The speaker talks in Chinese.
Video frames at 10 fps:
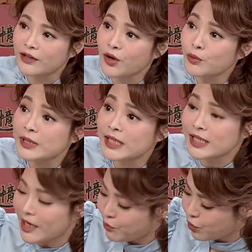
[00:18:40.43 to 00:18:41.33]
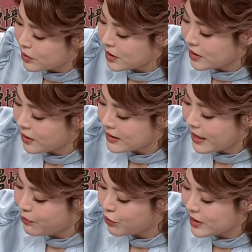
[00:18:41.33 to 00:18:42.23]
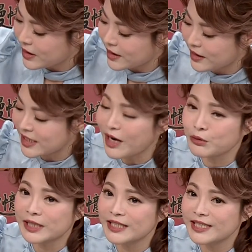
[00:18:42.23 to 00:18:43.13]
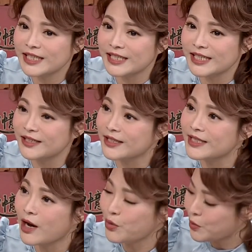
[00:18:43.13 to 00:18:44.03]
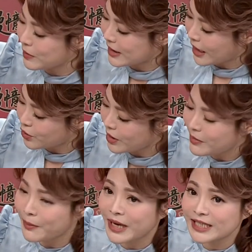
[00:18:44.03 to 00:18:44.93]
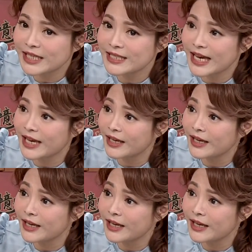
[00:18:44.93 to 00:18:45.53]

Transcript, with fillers: 恭喜一下博士哦，在博士这个孝心细心的照顾下，所以妈妈现在